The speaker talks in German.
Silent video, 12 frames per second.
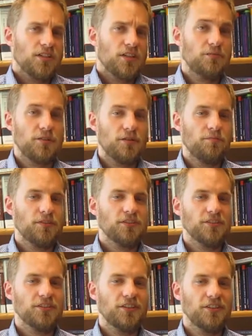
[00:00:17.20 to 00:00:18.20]
Im
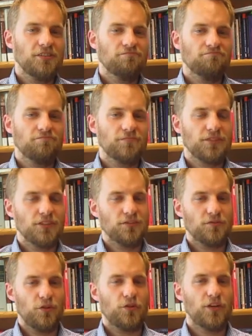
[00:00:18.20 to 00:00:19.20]
simpelsten Sinne ist das
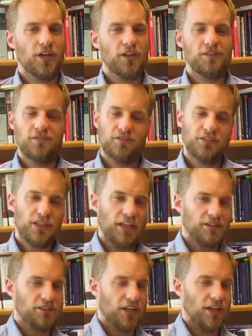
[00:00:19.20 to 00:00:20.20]
Völkerrecht
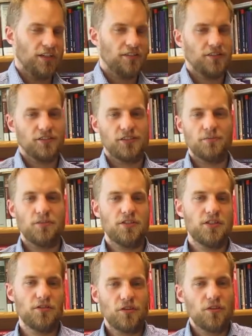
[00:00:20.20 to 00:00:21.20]
das Recht, das die
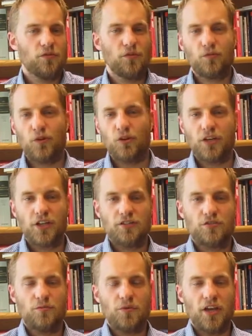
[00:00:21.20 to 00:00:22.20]
Beziehungen von
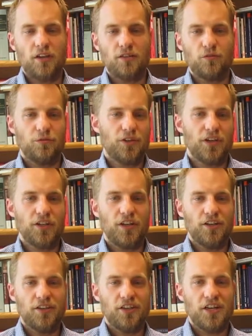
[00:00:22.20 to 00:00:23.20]
Völkerrechtssubjekten
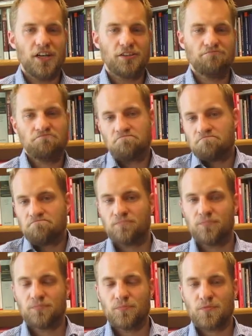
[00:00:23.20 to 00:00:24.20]
untereinander regelt.
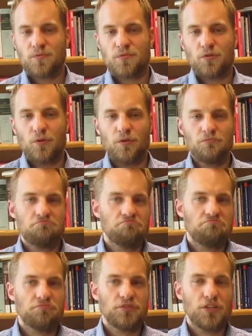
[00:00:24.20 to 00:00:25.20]
So
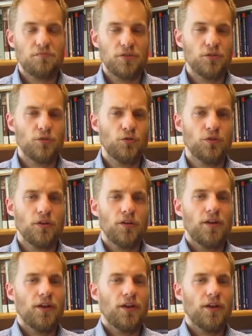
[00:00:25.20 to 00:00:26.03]
simpel, so gut.